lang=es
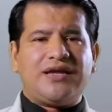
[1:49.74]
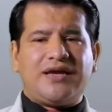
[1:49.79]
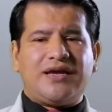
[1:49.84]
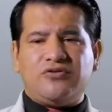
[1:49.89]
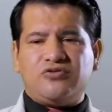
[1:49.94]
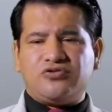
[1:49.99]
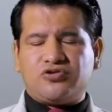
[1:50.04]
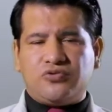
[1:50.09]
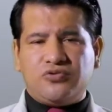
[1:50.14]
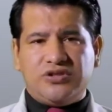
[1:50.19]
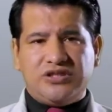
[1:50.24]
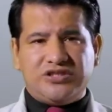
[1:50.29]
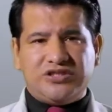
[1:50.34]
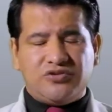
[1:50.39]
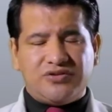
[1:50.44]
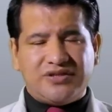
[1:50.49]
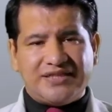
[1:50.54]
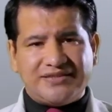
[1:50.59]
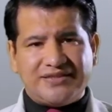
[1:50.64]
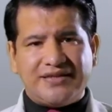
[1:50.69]
que los
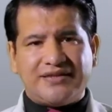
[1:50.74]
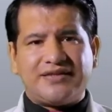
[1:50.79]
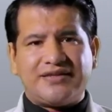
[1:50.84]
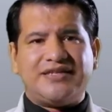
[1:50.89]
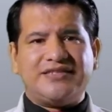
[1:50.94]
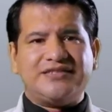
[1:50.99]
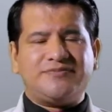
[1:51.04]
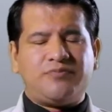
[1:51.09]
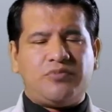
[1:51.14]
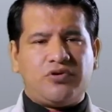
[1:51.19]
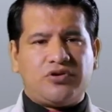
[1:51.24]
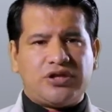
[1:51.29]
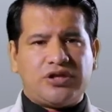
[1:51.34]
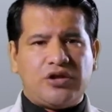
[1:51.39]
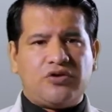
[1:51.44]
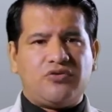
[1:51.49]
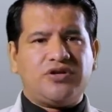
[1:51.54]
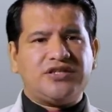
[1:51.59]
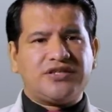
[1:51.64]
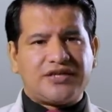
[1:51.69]
condiciona a ser
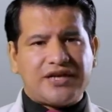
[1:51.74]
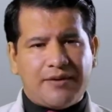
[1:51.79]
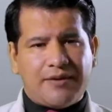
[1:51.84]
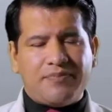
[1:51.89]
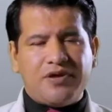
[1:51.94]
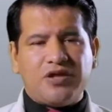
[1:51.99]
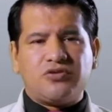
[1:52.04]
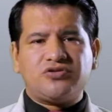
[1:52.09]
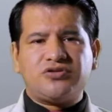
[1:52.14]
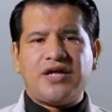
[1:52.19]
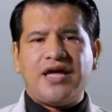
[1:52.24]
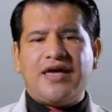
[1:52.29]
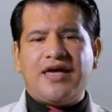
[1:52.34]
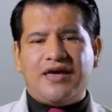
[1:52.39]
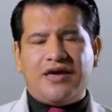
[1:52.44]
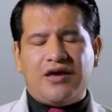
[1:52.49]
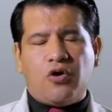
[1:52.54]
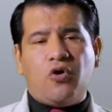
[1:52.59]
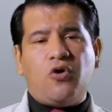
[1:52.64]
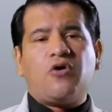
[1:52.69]
transportadores rápidos
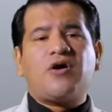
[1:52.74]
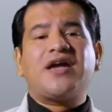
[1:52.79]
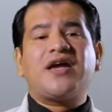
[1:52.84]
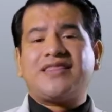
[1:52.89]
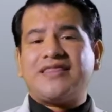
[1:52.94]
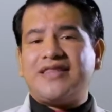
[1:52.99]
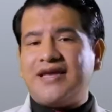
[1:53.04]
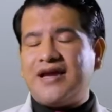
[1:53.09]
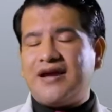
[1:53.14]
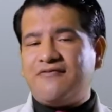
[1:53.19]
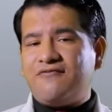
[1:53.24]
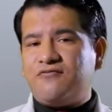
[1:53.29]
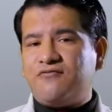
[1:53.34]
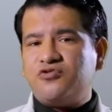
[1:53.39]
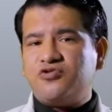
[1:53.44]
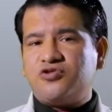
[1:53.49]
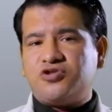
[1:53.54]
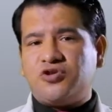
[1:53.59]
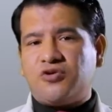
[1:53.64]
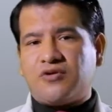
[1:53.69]
o que tengan
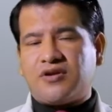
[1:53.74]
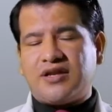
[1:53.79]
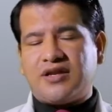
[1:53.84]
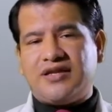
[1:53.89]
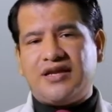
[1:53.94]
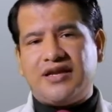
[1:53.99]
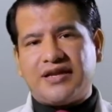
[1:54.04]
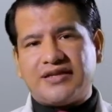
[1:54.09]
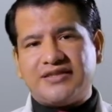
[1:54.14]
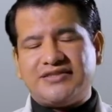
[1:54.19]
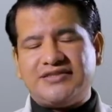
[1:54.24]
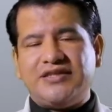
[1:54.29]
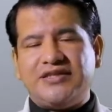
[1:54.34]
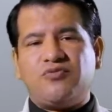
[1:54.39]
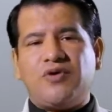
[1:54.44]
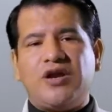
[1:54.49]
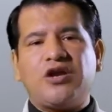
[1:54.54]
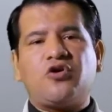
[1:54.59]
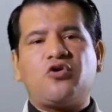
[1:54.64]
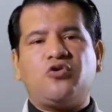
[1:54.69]
función renal
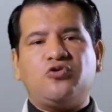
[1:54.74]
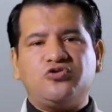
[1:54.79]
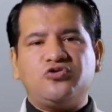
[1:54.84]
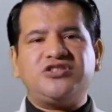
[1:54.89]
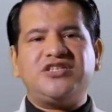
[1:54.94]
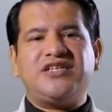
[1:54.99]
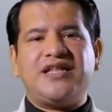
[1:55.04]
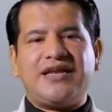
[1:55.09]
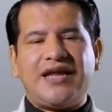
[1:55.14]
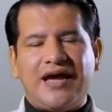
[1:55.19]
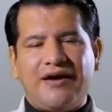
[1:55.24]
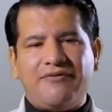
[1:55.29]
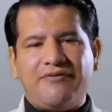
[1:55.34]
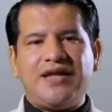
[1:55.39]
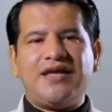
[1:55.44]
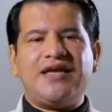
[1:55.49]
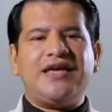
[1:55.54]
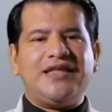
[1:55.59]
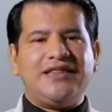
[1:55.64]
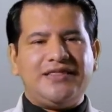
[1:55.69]
residual
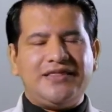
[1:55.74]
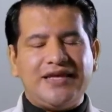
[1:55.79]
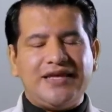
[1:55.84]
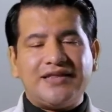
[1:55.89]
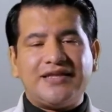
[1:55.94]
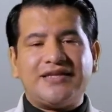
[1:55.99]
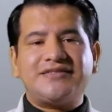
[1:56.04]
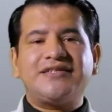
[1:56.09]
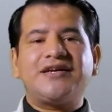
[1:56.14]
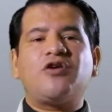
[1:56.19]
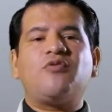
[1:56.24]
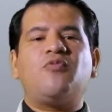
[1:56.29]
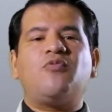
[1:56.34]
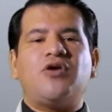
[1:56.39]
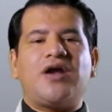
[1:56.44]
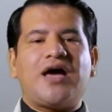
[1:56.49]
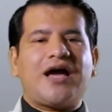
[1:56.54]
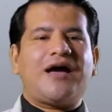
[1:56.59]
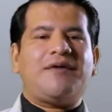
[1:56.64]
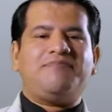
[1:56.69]
considerable, entiéndase como
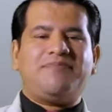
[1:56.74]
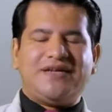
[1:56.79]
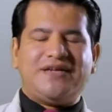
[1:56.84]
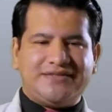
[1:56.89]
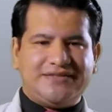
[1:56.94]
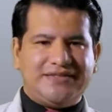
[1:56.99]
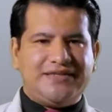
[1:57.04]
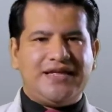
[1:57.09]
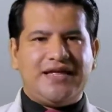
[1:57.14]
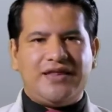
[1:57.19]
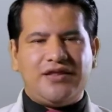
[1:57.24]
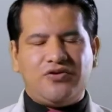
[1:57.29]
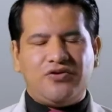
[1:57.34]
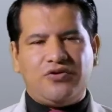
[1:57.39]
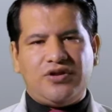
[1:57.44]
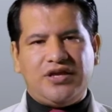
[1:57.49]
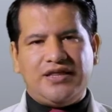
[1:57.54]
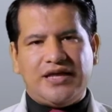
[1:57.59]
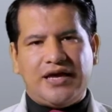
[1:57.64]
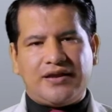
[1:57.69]
la capacidad de
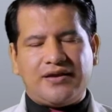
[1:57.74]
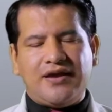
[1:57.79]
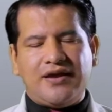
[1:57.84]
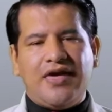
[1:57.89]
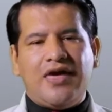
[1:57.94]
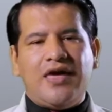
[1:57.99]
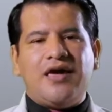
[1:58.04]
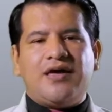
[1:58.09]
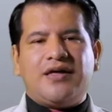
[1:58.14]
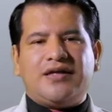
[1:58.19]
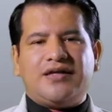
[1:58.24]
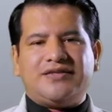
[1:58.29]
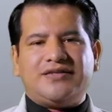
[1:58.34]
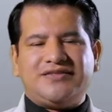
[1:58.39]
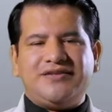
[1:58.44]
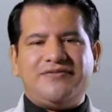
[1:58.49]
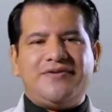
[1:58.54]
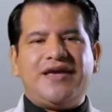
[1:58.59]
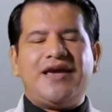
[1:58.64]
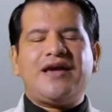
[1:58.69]
orinar.
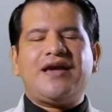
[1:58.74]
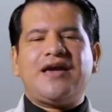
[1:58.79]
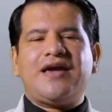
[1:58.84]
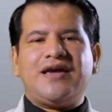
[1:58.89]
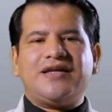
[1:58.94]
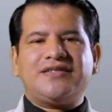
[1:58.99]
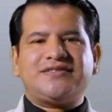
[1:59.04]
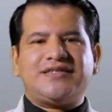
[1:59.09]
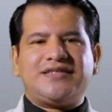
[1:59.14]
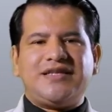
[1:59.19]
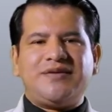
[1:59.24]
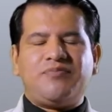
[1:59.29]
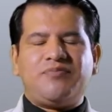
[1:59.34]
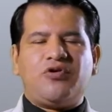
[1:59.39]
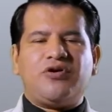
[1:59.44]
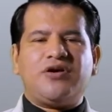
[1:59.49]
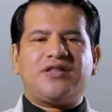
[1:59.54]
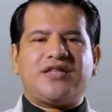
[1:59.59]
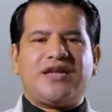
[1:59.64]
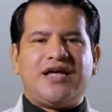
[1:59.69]
Si bien este
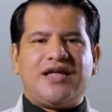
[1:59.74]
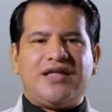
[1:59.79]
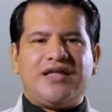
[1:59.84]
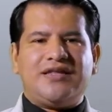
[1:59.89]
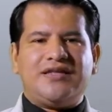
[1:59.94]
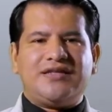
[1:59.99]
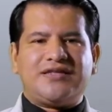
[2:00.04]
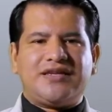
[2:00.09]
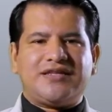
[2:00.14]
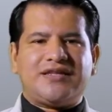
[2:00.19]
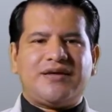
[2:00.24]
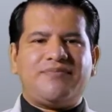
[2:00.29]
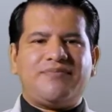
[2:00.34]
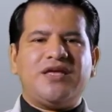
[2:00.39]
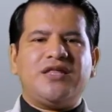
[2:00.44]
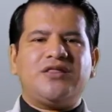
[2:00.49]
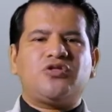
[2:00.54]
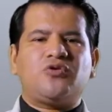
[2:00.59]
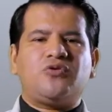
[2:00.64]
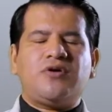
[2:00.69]
tipo de,
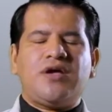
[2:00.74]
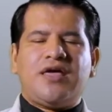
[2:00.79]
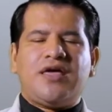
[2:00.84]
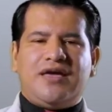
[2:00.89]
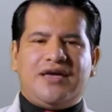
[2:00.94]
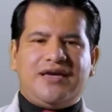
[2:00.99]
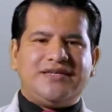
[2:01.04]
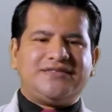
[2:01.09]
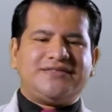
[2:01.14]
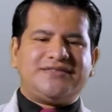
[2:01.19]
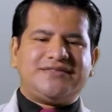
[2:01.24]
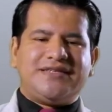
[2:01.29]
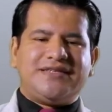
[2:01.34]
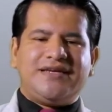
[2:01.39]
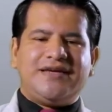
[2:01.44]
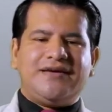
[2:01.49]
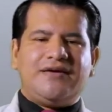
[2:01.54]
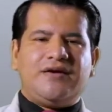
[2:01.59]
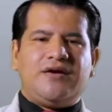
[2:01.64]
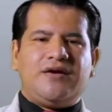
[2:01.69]
tratamiento es...
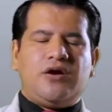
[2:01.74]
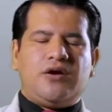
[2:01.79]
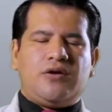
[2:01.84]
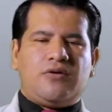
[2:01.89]
Eh,